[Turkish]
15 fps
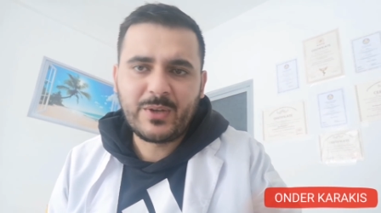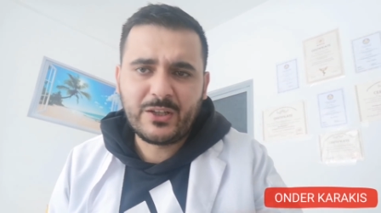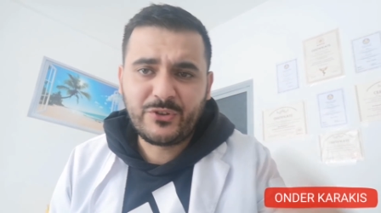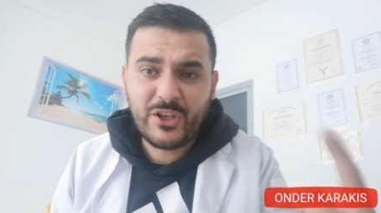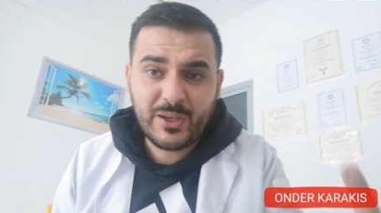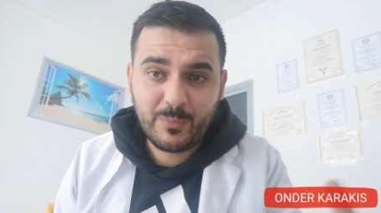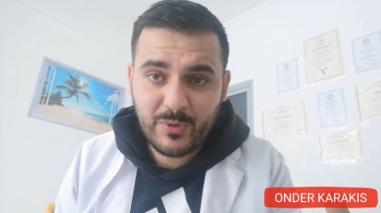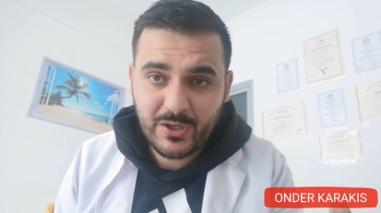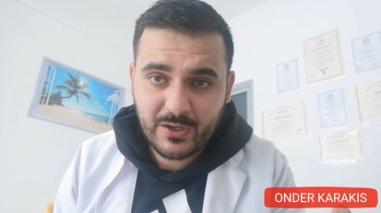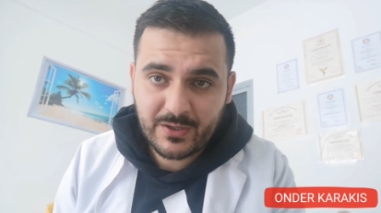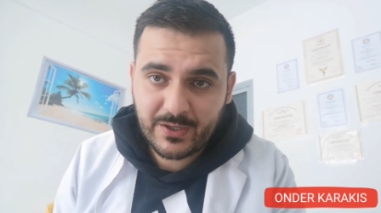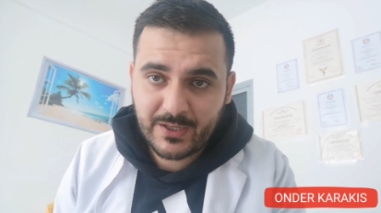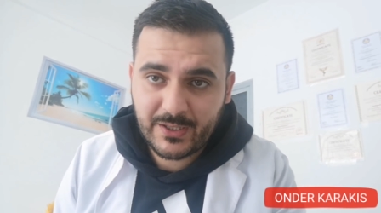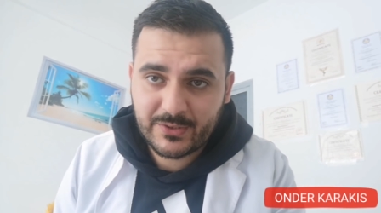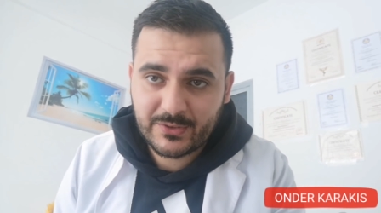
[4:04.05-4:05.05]
Yani tek bir
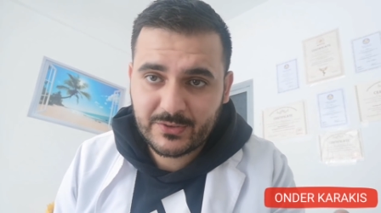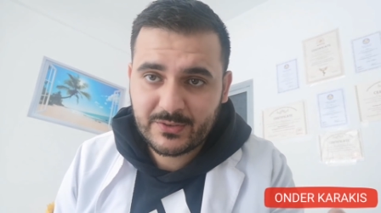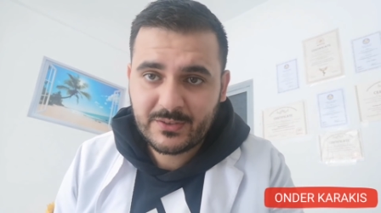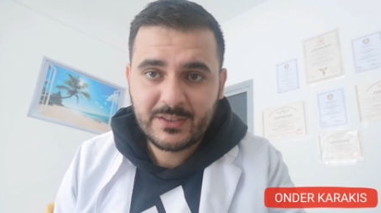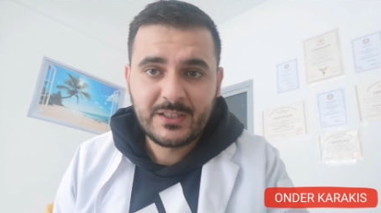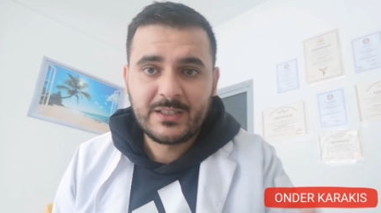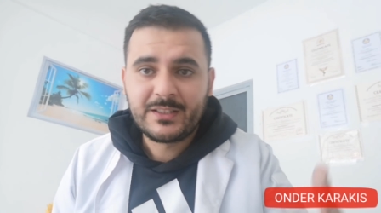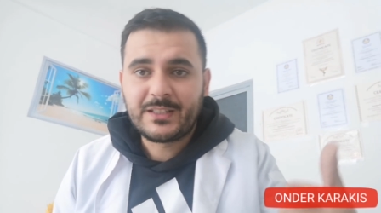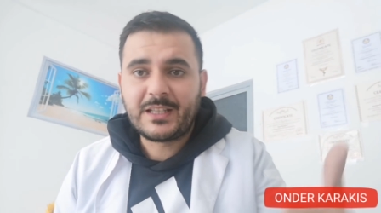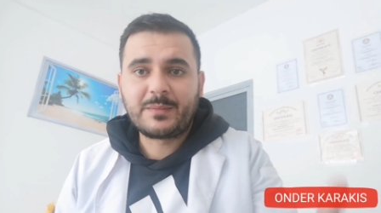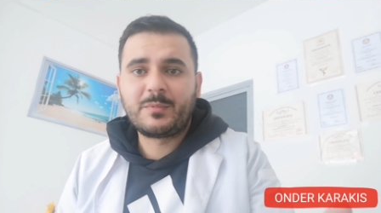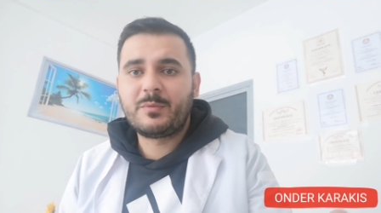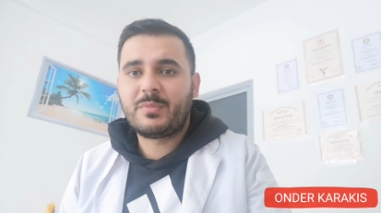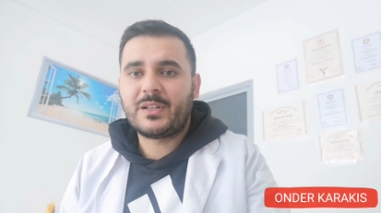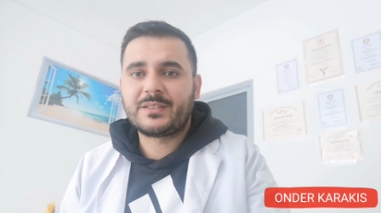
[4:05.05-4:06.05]
hareket,
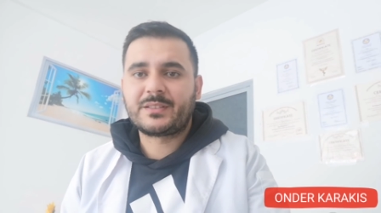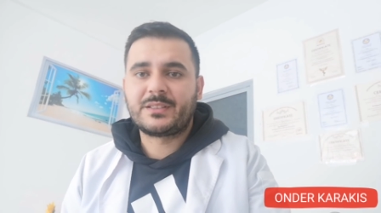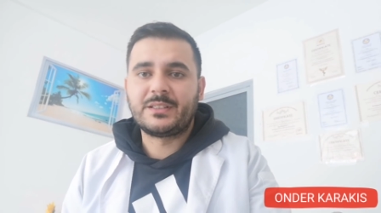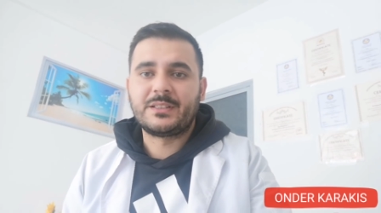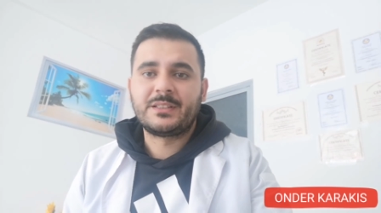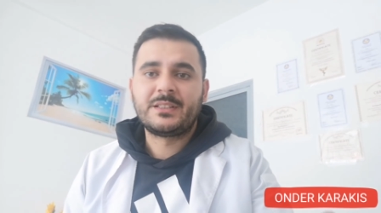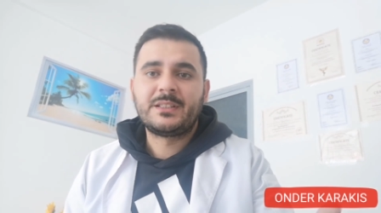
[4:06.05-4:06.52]
tek bir baskı,